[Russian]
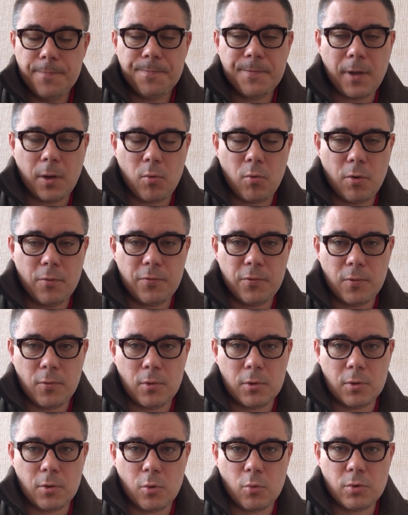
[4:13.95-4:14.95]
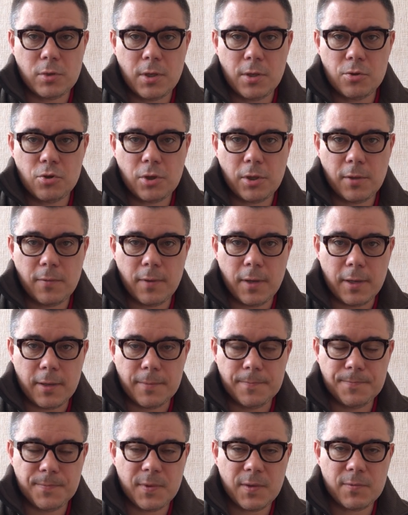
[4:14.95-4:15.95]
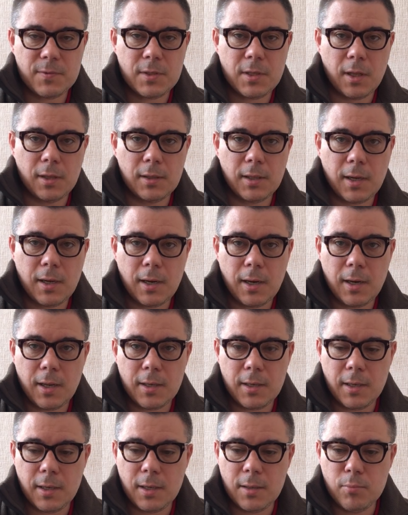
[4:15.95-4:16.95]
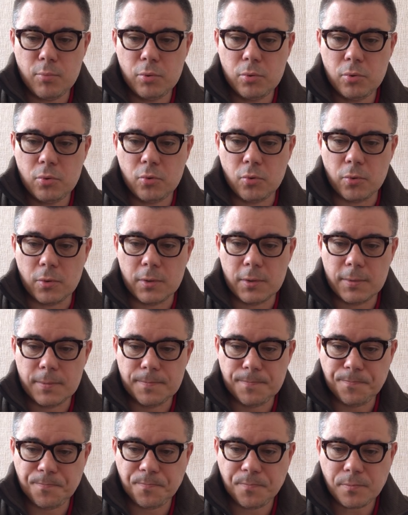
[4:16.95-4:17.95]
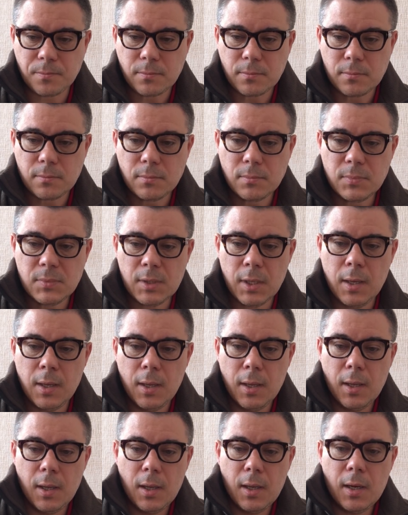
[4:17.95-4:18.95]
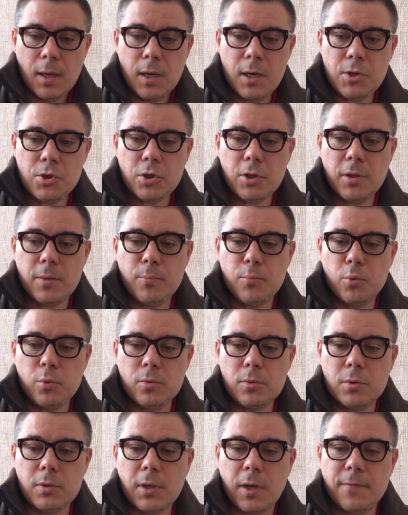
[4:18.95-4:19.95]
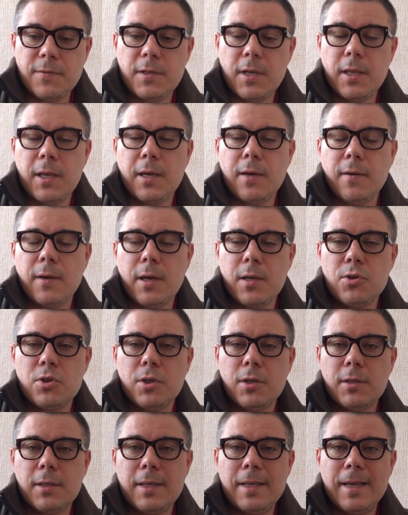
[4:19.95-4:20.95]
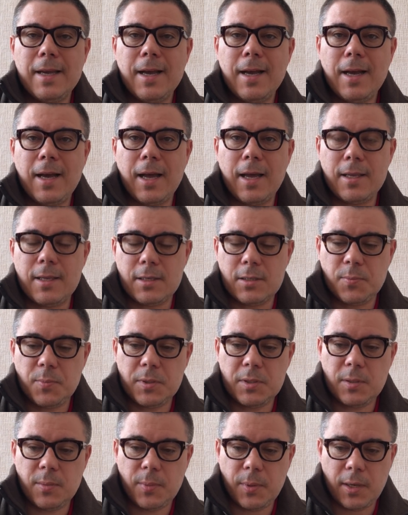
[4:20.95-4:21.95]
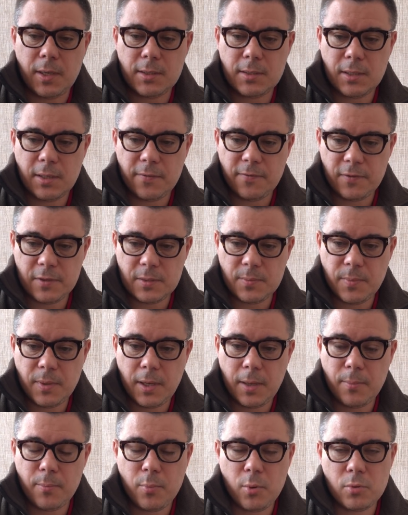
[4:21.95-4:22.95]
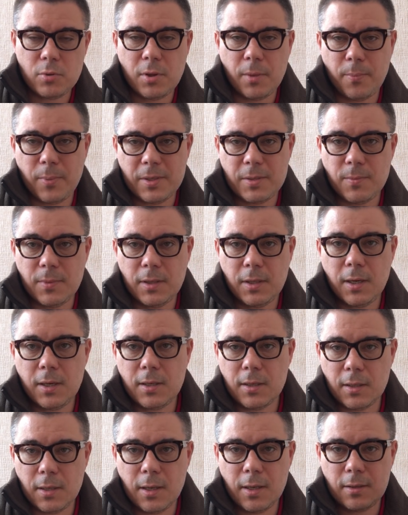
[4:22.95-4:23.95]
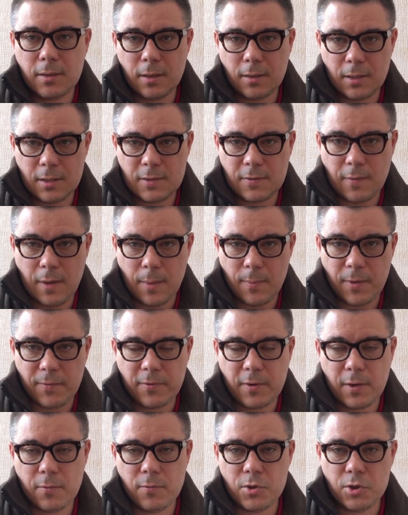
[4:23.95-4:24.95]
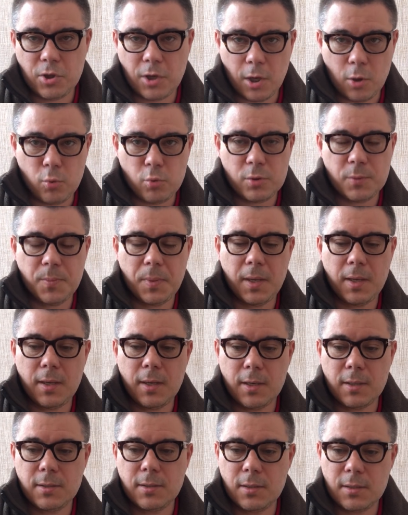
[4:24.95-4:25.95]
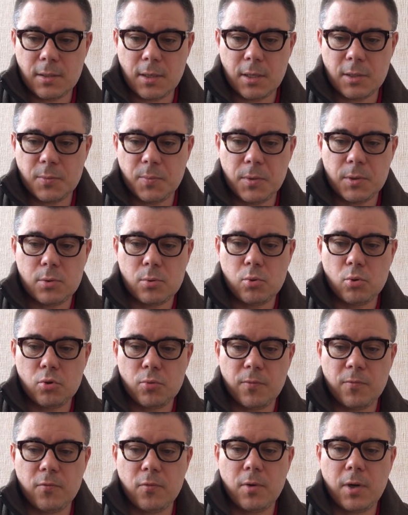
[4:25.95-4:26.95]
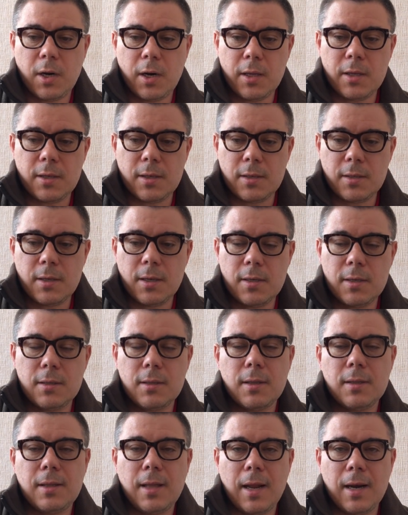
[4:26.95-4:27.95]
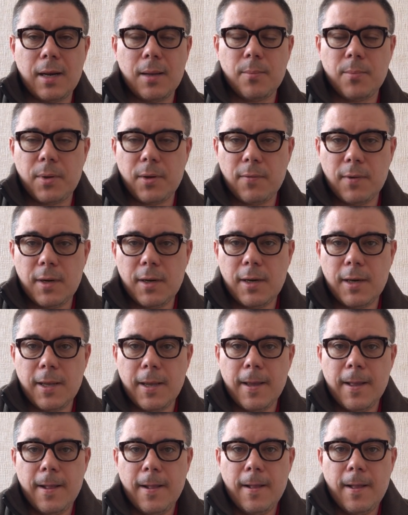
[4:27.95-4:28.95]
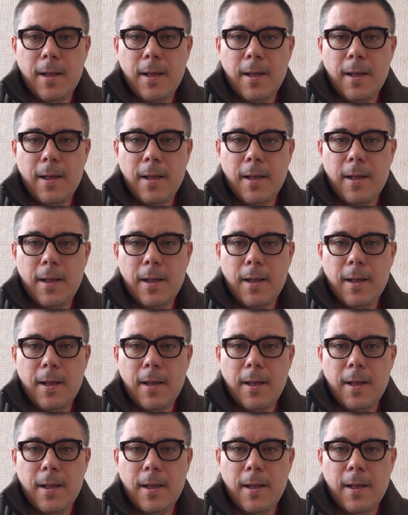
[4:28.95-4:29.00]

Таков он русский человек. Встал на колени и бунтует. Личный бунт Овсянникова, конечно, это никакая не спецоперация ФСБ. Просто посмотрите на их так называемые в кавычках успехи российских спецслужб в Украине, где они тотально провалили